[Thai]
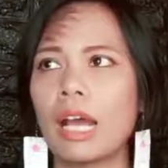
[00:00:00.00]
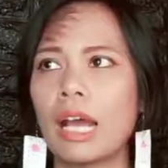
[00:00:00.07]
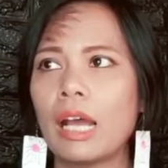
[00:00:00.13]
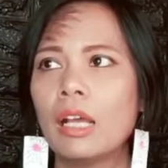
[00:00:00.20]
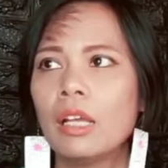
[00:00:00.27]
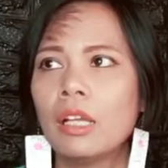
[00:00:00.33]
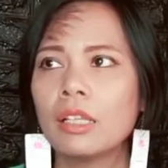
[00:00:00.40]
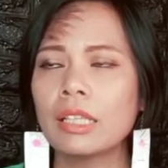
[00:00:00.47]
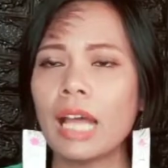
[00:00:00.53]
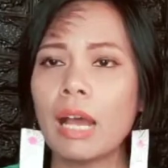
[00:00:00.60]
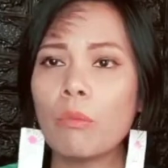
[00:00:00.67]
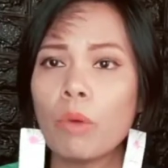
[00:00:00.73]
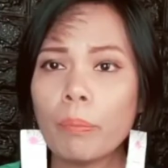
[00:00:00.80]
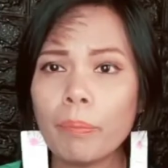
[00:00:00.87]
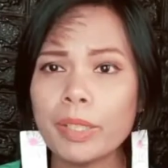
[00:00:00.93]
คะถา
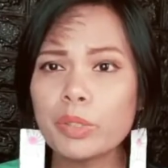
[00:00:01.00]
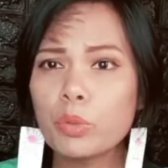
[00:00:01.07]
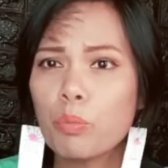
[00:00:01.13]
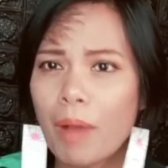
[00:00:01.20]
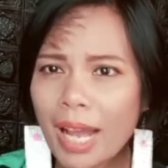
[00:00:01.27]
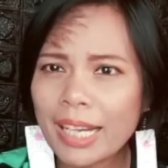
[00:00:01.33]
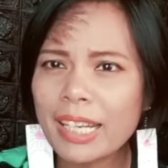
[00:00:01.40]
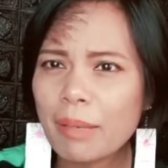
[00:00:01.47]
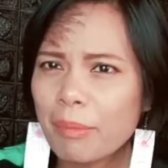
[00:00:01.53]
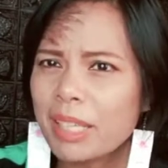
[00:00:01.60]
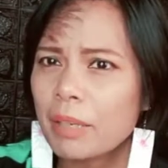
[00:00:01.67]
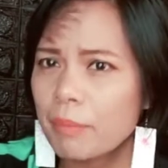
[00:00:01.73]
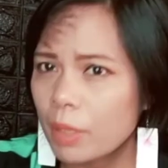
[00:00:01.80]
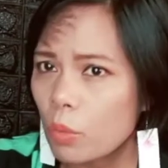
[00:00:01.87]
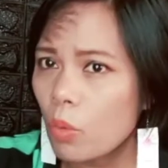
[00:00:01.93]
มว่าปัจจุบันเนี่ยมัน
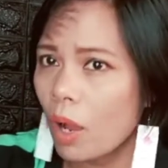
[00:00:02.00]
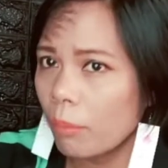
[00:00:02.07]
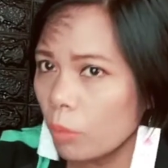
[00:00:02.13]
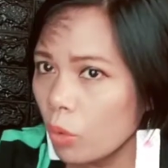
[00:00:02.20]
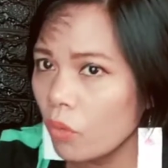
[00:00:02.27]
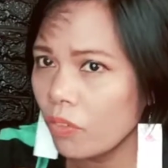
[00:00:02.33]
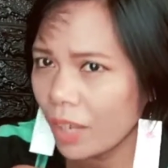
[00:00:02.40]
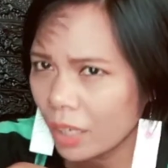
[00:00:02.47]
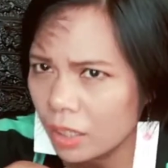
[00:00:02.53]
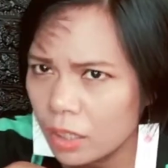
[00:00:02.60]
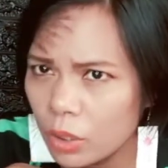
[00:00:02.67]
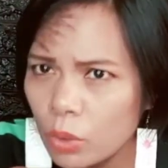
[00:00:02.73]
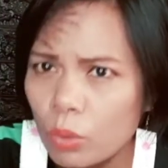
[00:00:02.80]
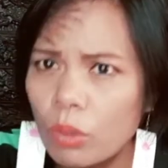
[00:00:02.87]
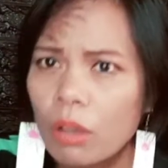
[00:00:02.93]
ยังมีความรู้ฝังลึ
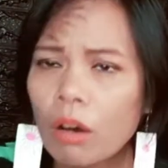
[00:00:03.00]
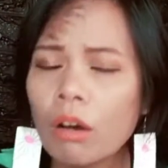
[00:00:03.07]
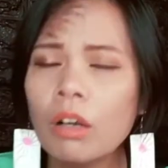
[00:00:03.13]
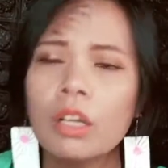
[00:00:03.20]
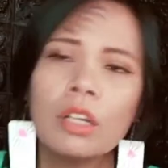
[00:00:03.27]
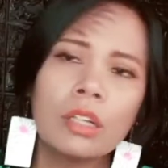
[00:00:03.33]
กอยู่หรอ